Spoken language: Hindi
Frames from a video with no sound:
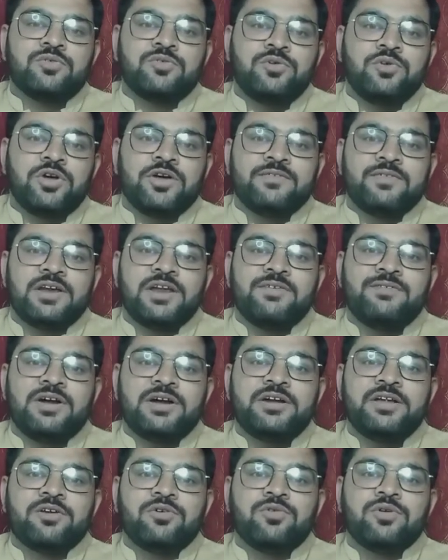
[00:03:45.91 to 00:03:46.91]
लोहे वाला
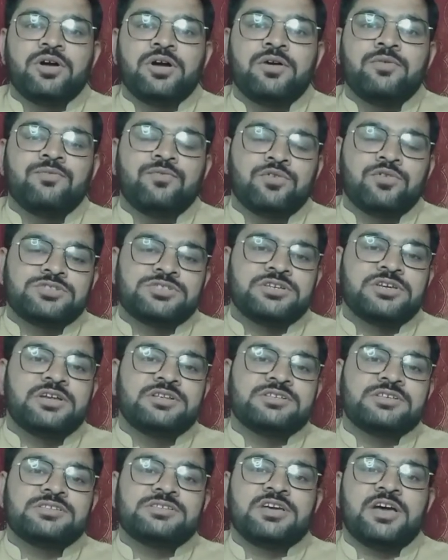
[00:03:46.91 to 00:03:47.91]
वेल्डर होगा वो
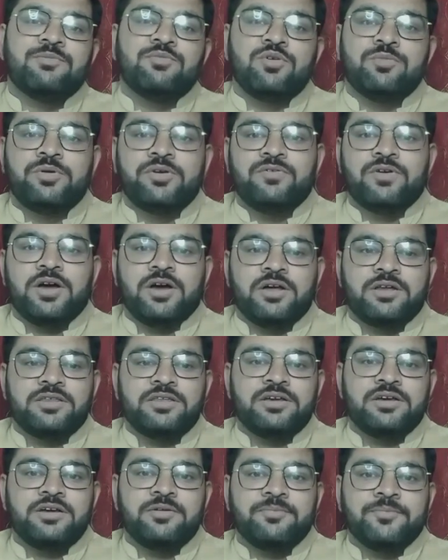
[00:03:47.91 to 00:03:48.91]
सी से आपको बनवा कर
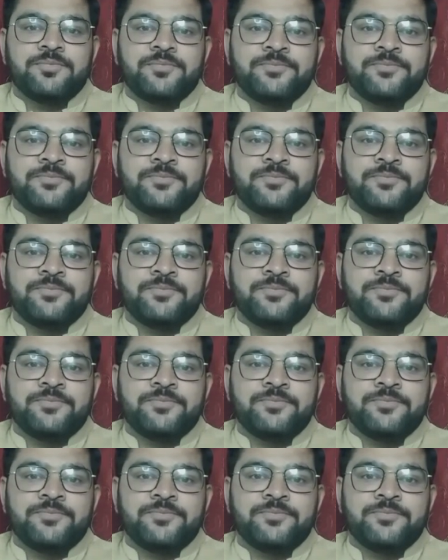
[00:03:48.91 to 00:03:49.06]
देगा